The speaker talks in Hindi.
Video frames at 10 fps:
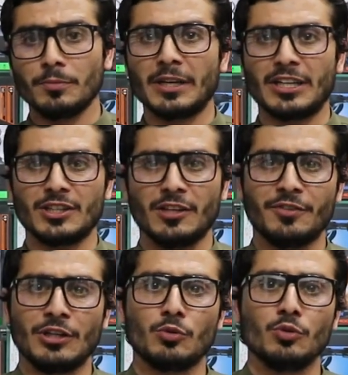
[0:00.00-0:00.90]
कितना
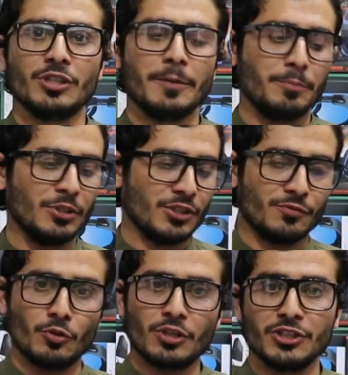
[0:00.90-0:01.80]
फ़र्क होते हैं पी
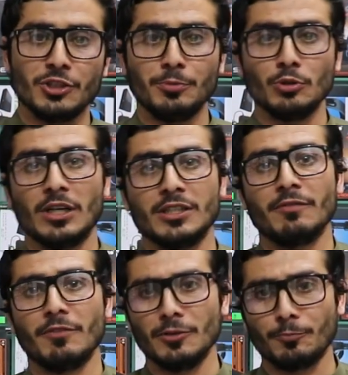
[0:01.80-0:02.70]
एस फोर का जी पी यू आते
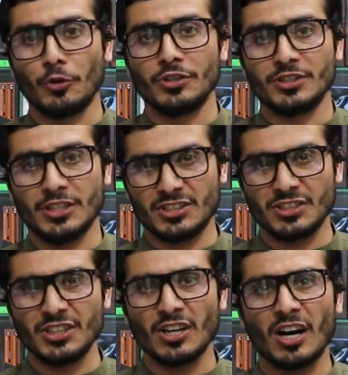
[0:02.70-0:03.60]
हैं वन पॉइंट
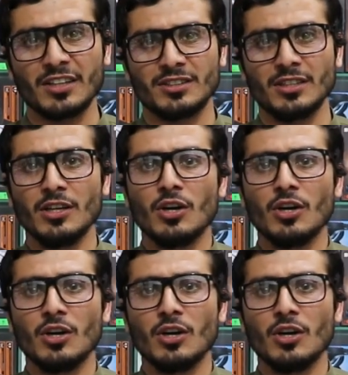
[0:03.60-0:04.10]
सिक्स गीगा हार्ट्स